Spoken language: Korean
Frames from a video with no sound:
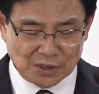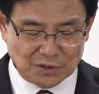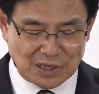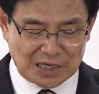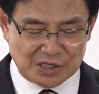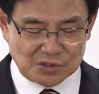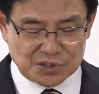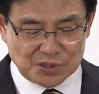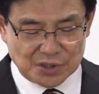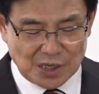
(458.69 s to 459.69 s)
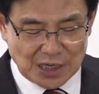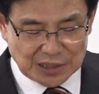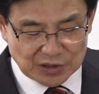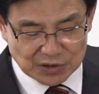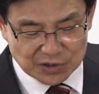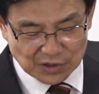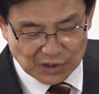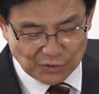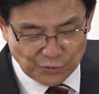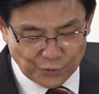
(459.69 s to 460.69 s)
그러나 이것은 이것은
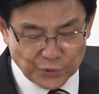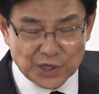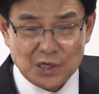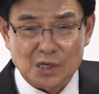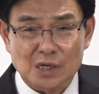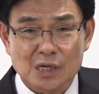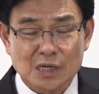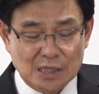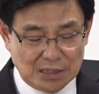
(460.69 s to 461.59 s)
후일